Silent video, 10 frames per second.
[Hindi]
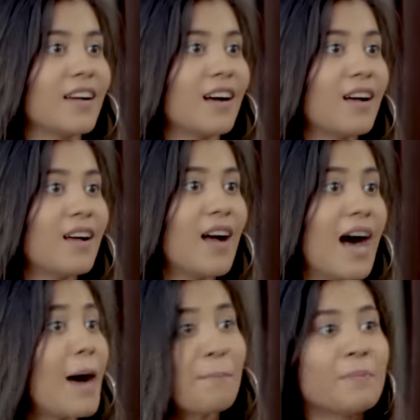दिया
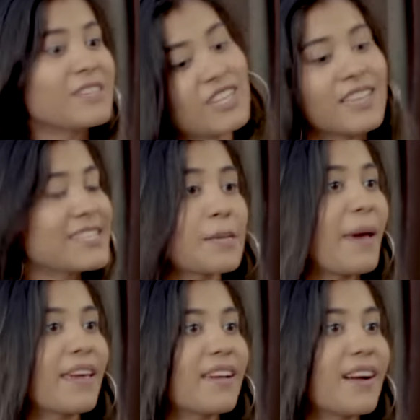आप भी बस जल्दी से
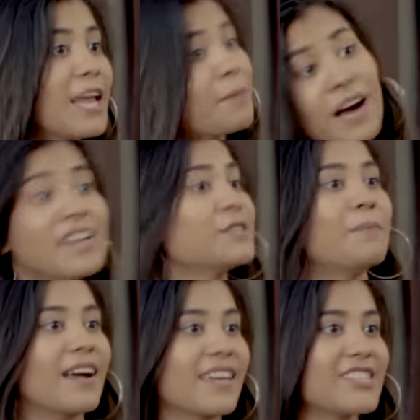पैकिंग कर लें हम आज
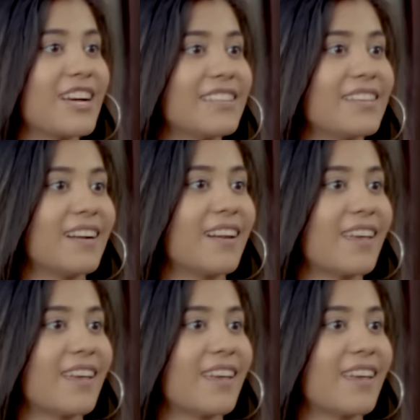ही भाग के शादी कर